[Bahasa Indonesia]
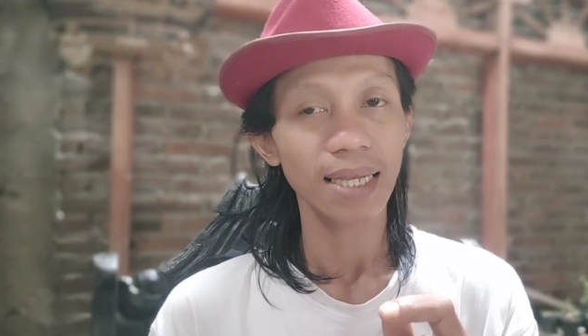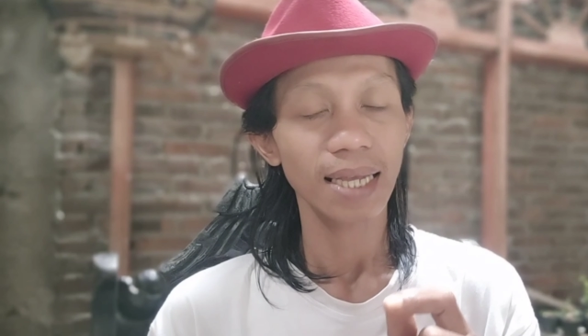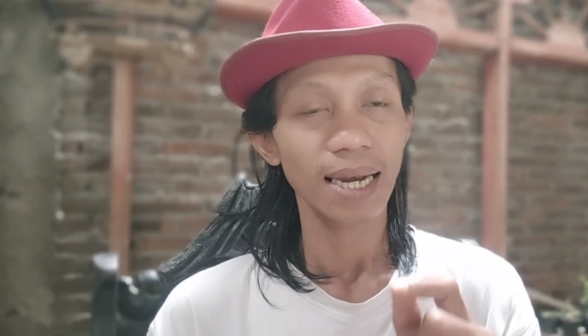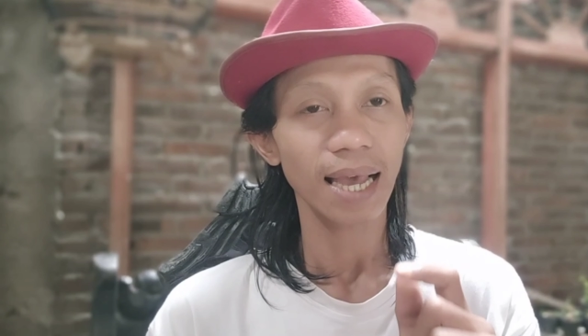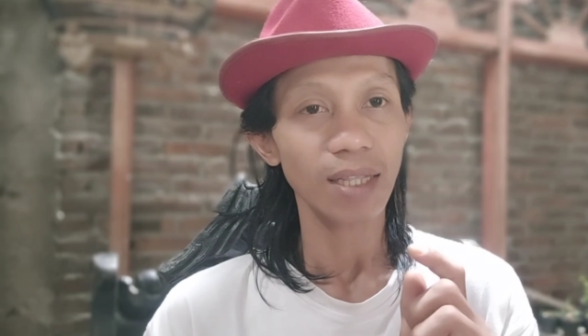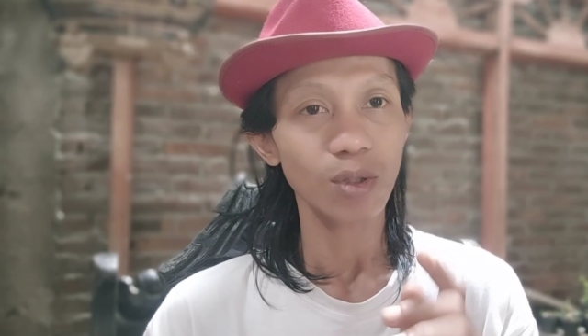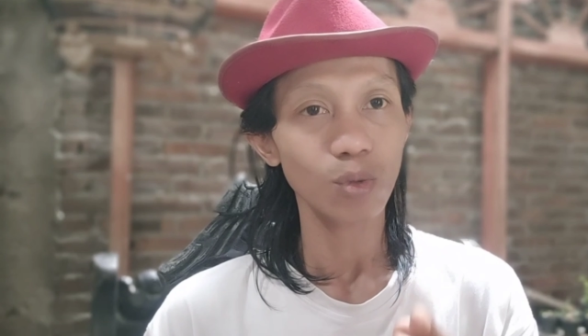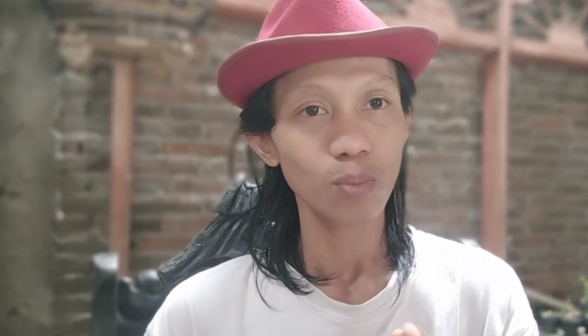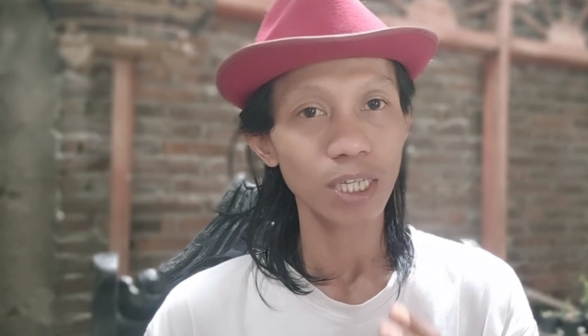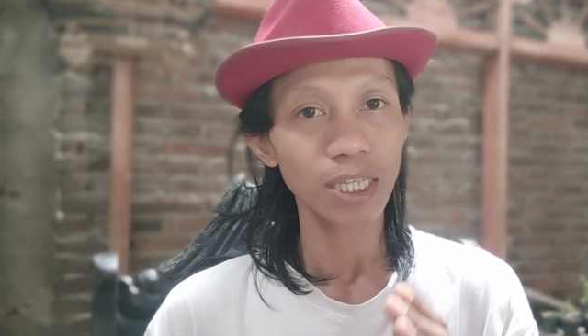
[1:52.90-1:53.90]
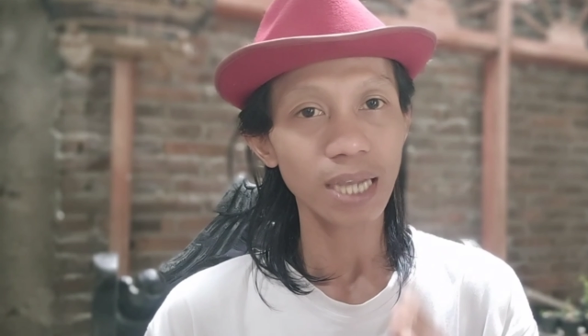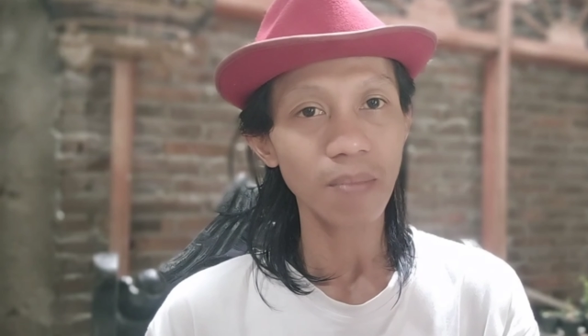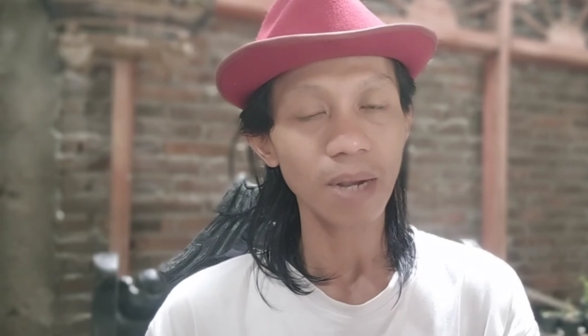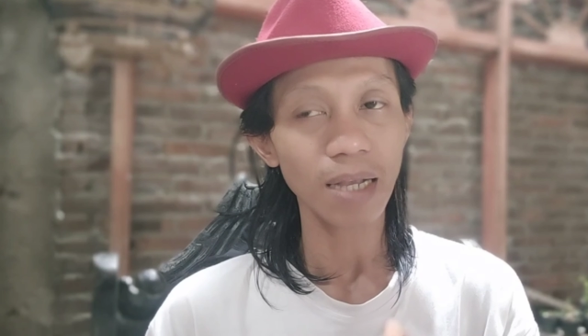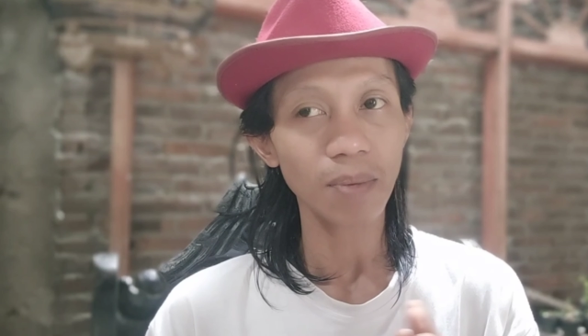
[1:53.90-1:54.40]
lah itu bisa
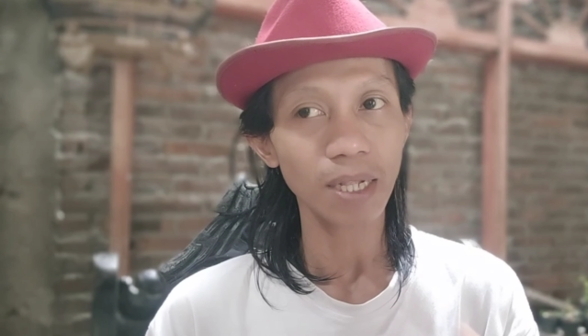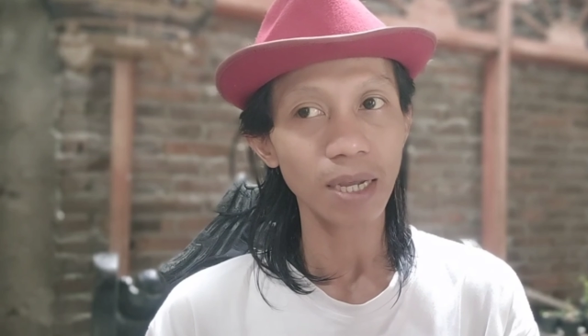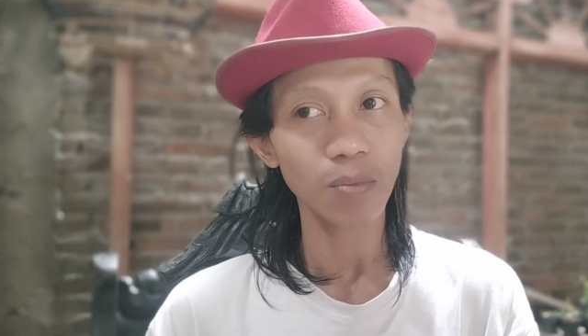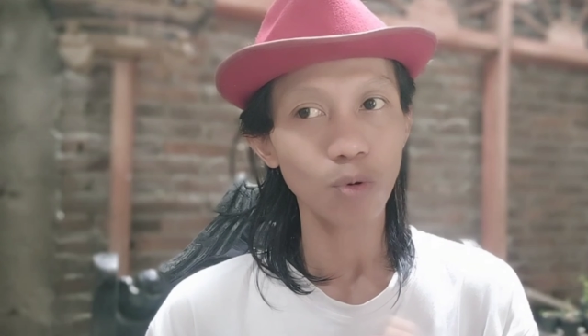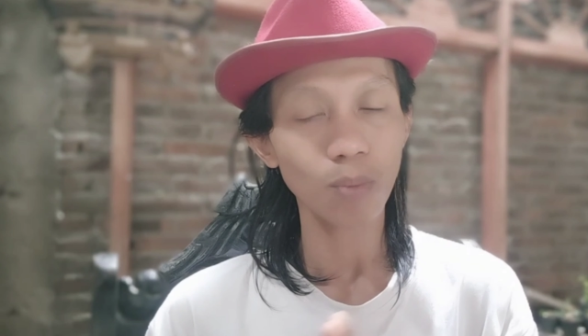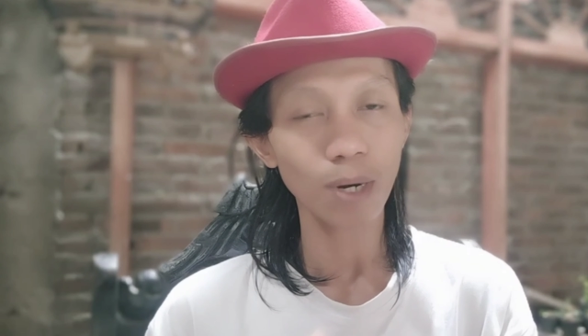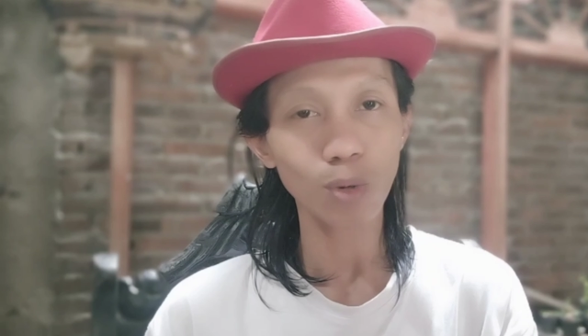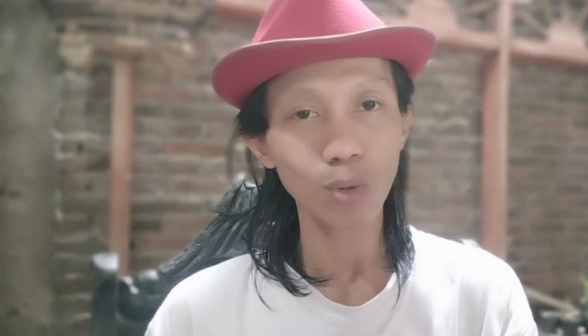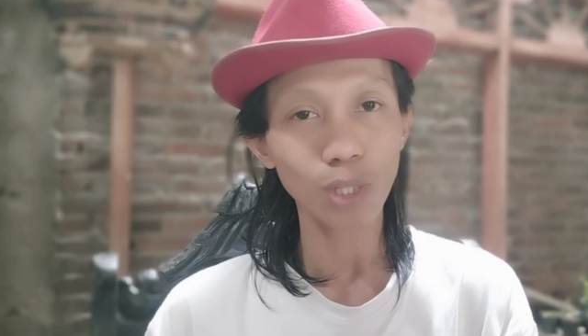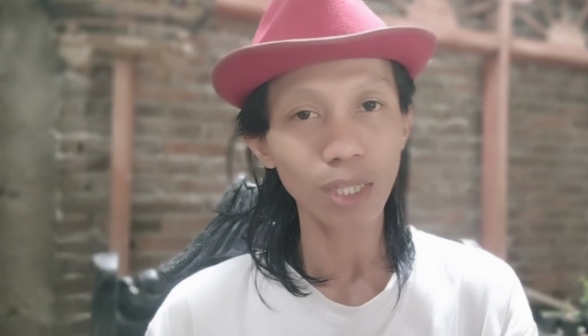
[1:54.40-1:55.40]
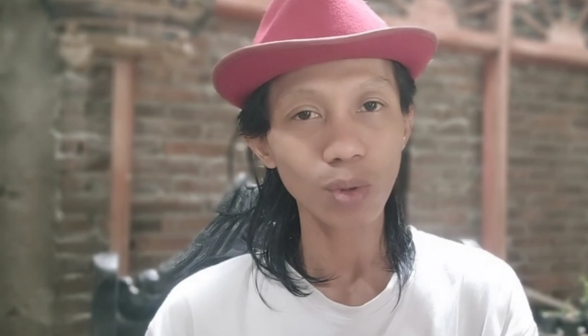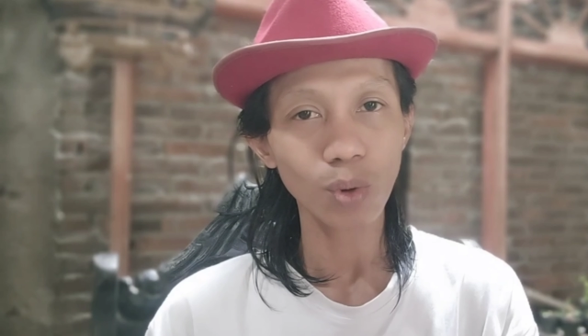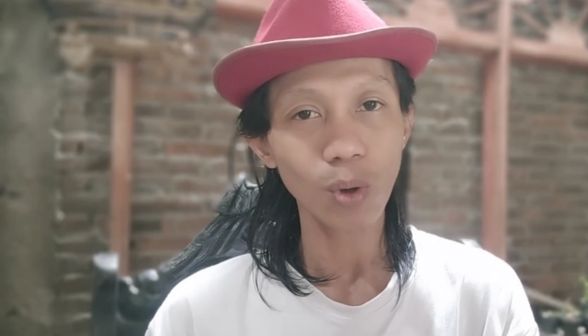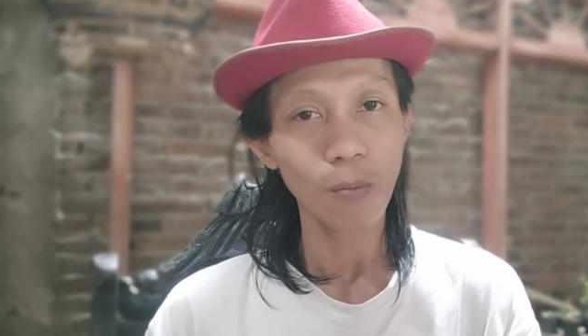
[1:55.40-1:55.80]
mengakibatkan burung perkutut itu